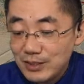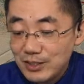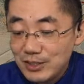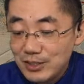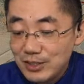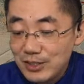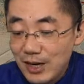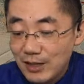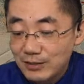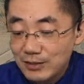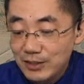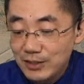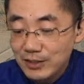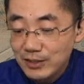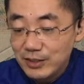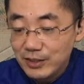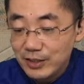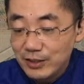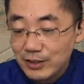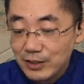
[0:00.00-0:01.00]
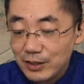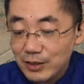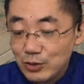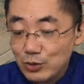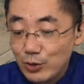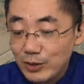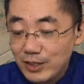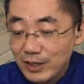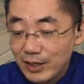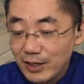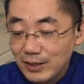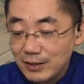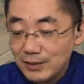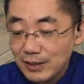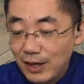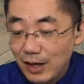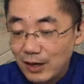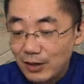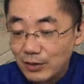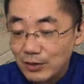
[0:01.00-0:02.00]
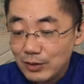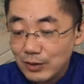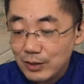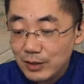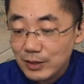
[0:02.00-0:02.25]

时常提你，说你很好。